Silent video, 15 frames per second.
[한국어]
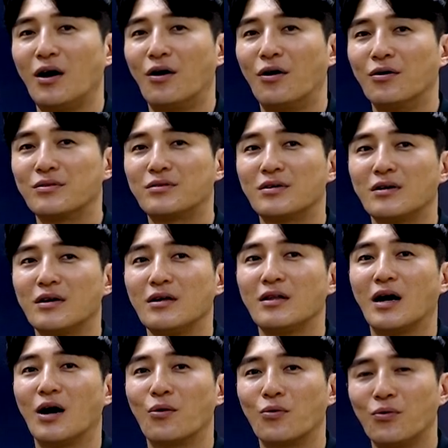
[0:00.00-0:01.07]
어떻게
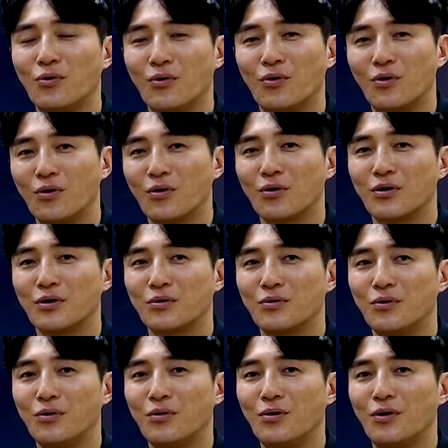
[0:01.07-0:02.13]
나오고
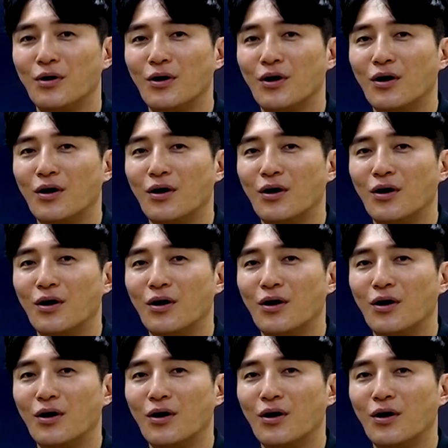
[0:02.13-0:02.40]
그리고